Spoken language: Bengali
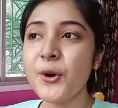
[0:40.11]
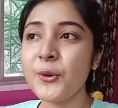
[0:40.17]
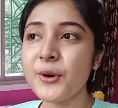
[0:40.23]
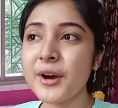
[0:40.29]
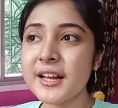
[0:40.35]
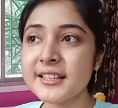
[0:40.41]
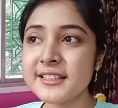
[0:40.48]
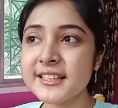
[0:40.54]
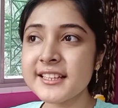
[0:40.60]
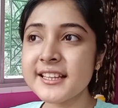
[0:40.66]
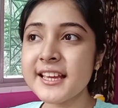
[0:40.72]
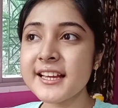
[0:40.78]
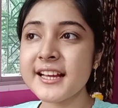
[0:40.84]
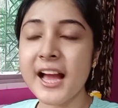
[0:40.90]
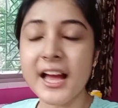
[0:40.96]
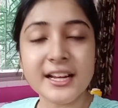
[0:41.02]
ওখান থেকে
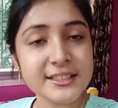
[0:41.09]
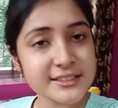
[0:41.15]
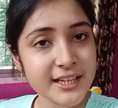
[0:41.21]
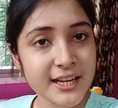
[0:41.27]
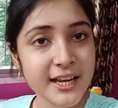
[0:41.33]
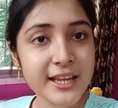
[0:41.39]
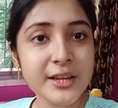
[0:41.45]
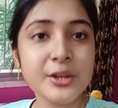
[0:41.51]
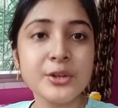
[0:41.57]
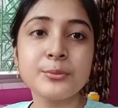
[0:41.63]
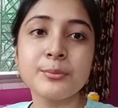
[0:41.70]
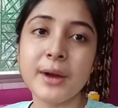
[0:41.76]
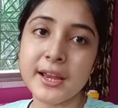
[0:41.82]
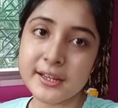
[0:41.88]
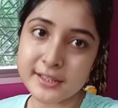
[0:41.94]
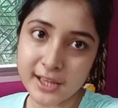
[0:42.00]
গান চালাই
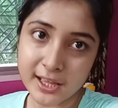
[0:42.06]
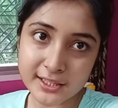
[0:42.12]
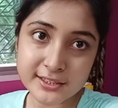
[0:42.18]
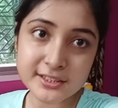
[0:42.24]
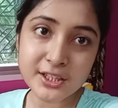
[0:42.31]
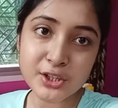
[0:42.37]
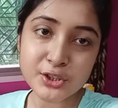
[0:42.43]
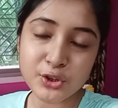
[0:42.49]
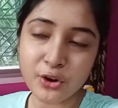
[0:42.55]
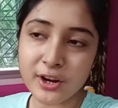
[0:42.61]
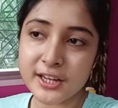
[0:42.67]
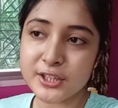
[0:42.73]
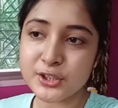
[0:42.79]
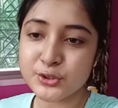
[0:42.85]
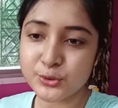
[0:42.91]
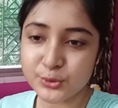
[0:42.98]
মায়ের গান দিয়ে
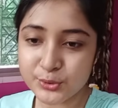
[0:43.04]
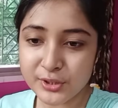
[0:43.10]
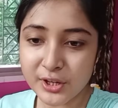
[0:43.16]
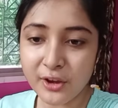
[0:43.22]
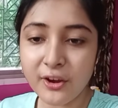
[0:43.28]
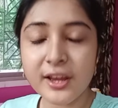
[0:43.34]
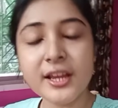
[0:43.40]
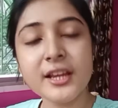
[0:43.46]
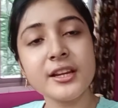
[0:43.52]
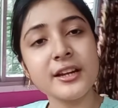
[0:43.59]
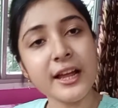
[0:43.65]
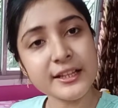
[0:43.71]
সকালে শুরুটা হয়